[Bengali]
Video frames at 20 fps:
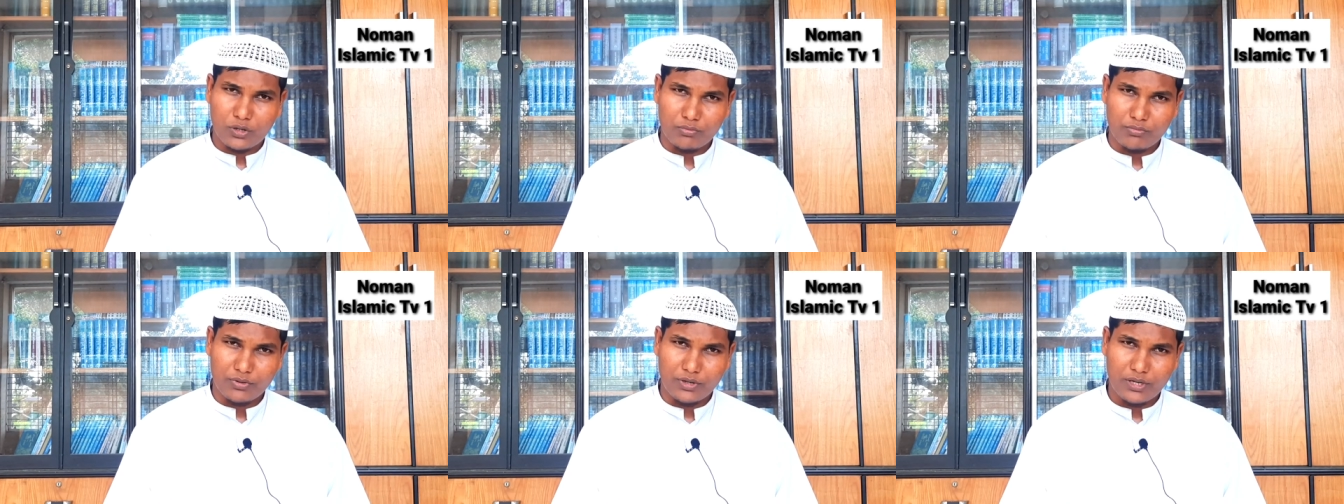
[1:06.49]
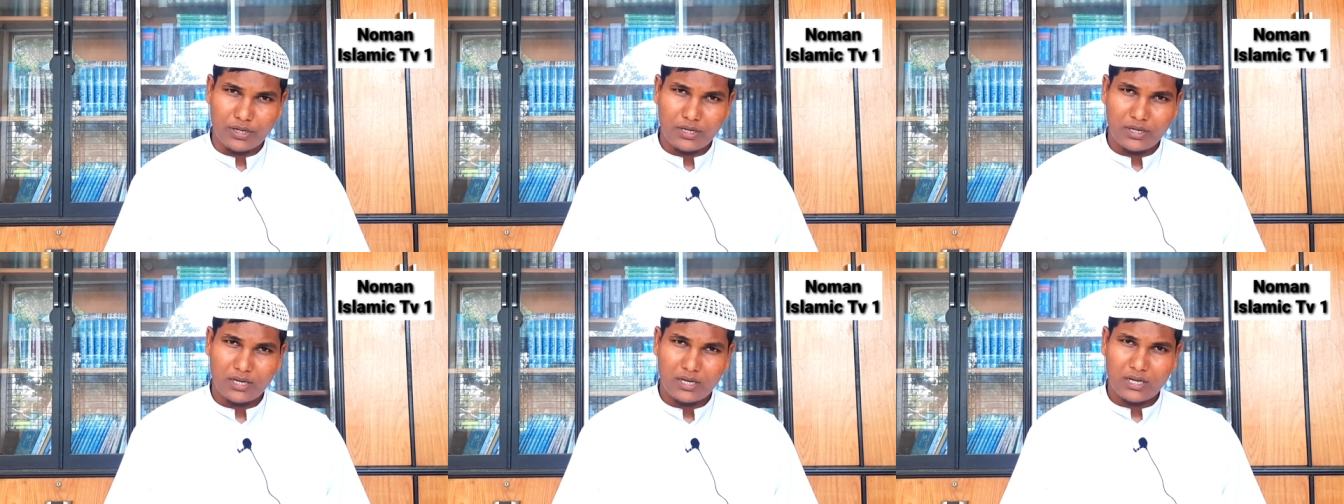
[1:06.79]
হবে
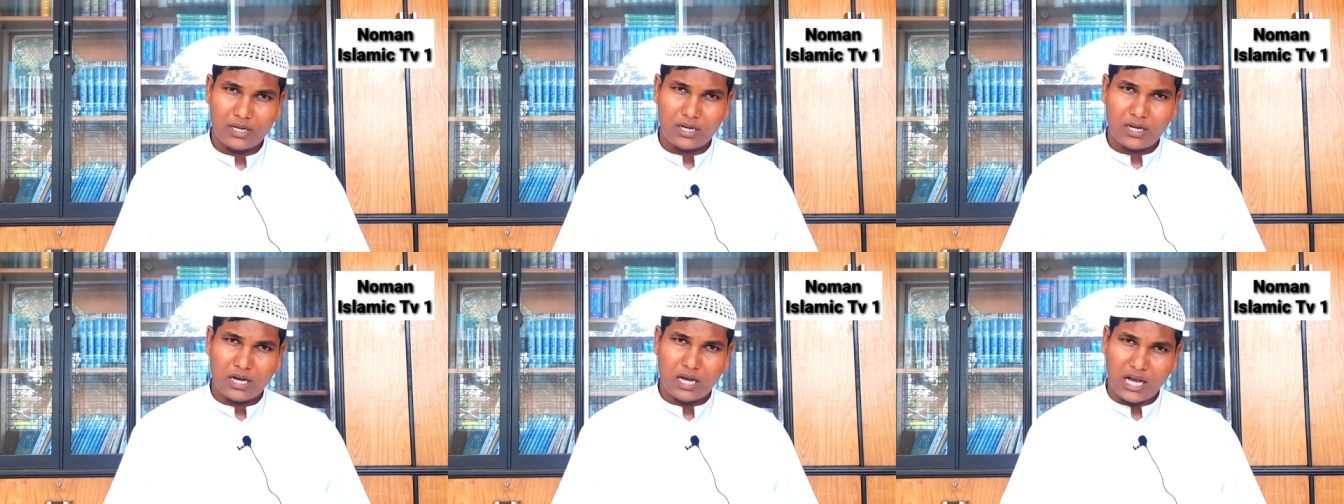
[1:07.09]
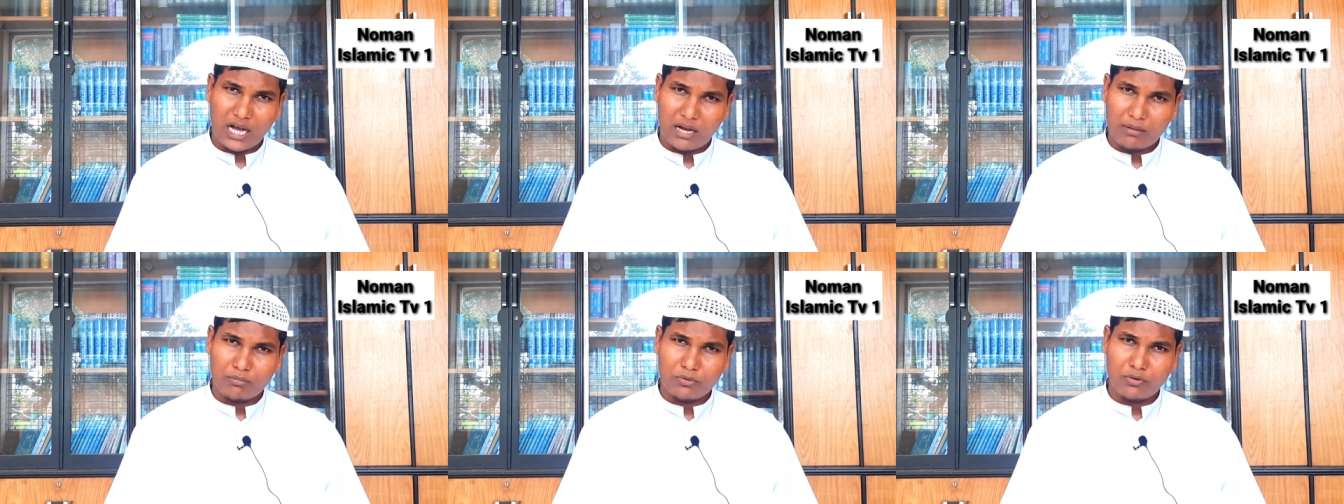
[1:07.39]

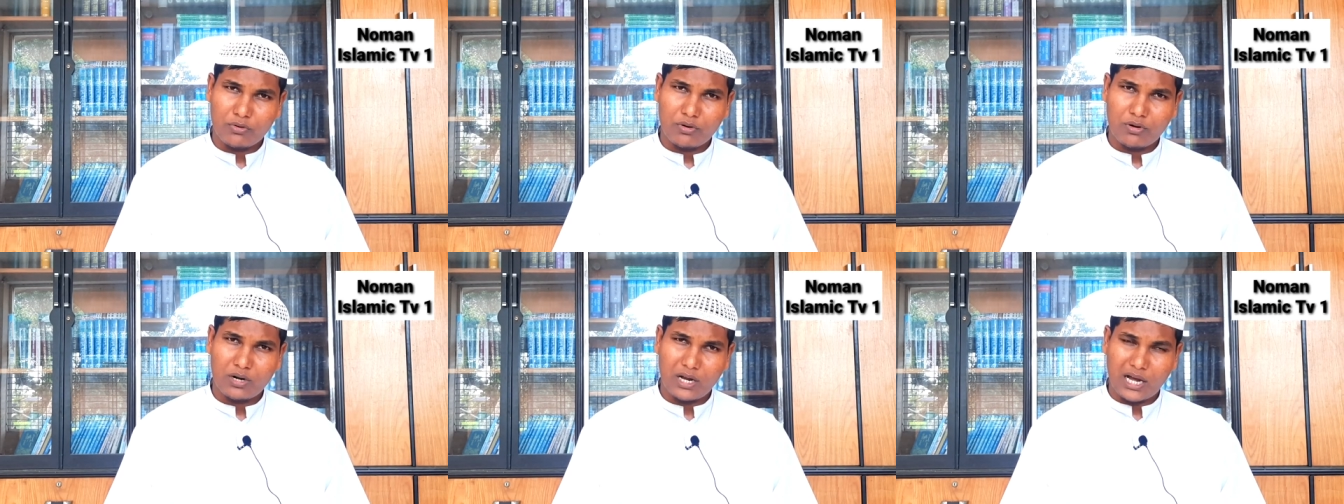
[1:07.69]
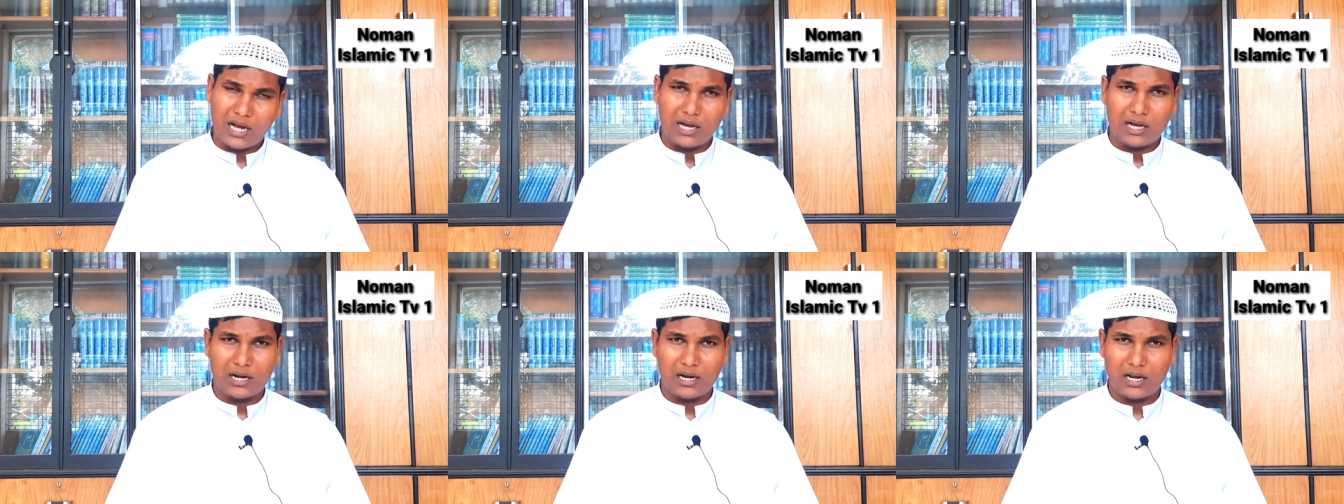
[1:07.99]
আমল
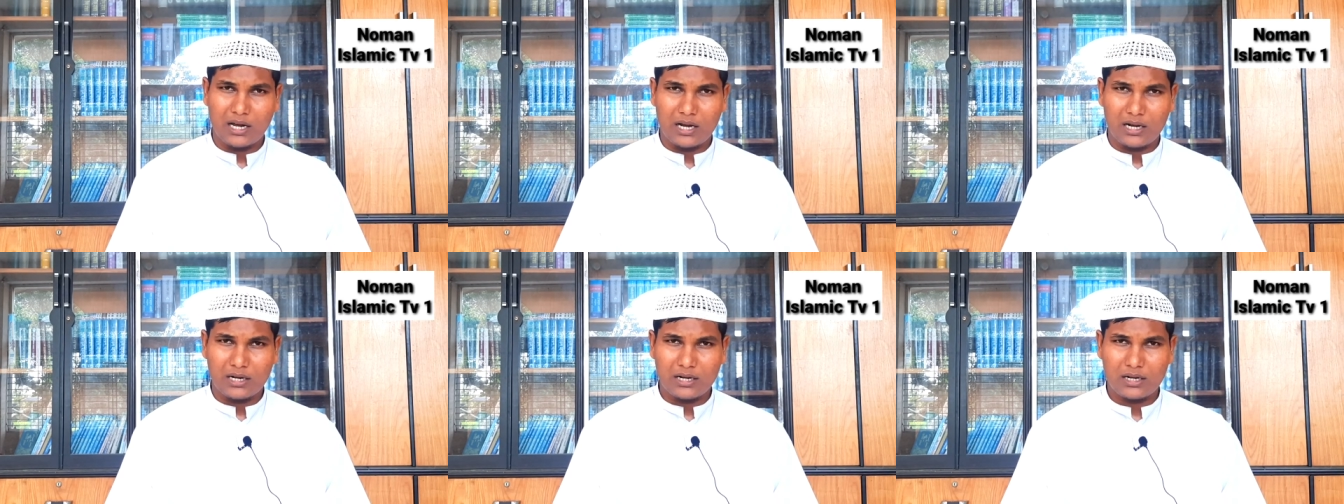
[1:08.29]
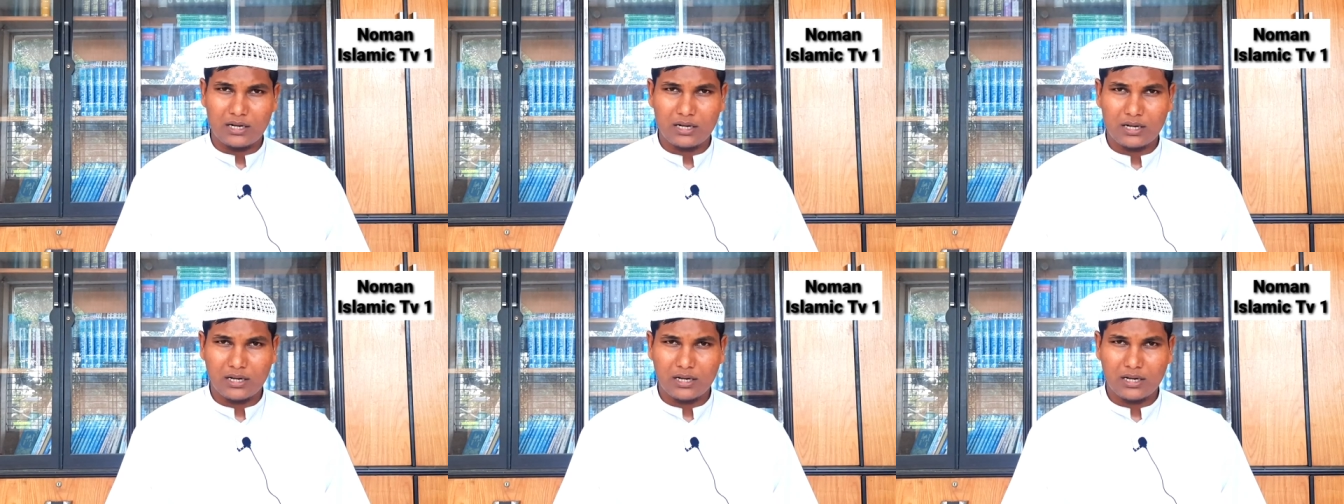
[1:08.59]
আখলাক